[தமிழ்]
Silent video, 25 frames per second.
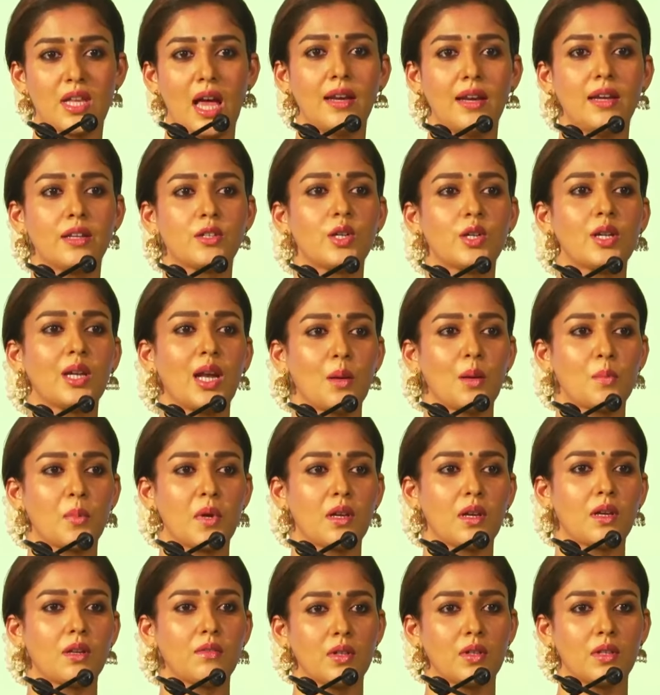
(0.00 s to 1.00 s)
சானிடரி
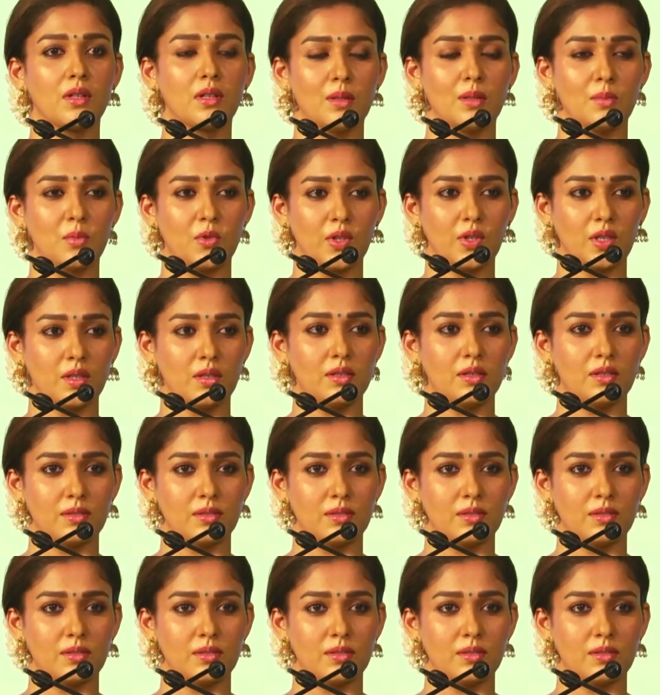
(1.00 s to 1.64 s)
நாப்கினை வந்து நம்ம வந்து